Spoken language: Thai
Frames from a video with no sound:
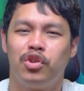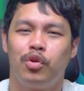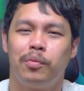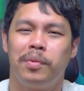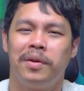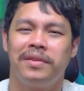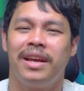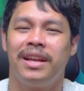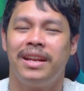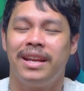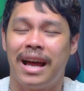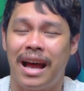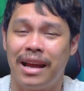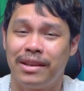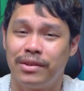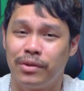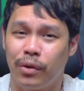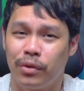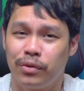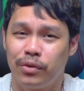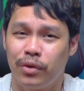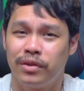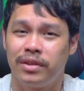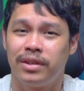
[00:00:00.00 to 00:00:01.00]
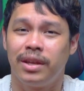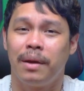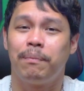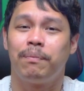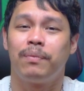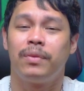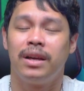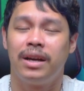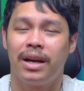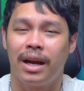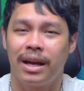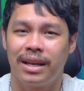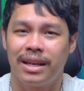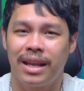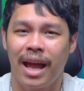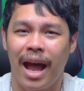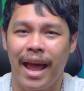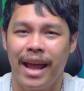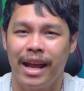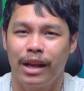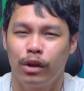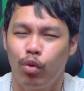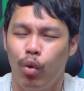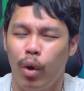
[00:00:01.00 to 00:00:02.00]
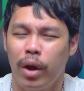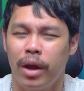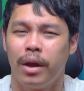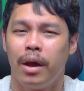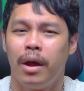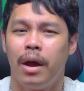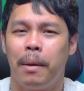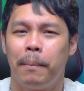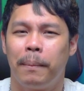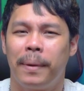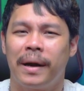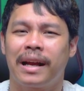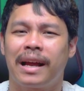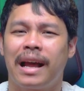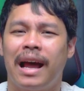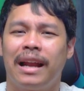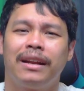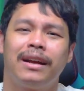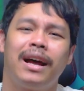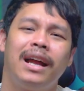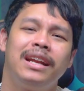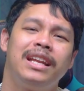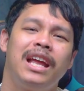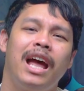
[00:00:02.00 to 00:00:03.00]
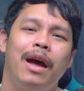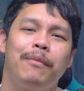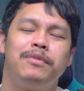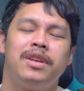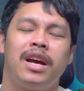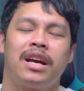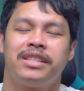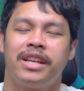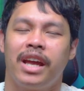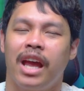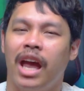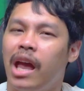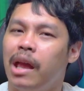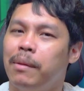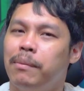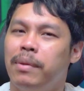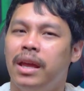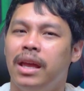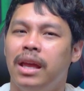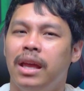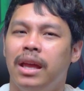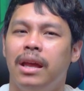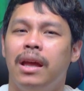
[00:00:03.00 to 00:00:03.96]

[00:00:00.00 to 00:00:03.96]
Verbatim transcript: 0%นานสูงสุด10เดือนได้ด้วย ประกันขั้นเทพจาก JAB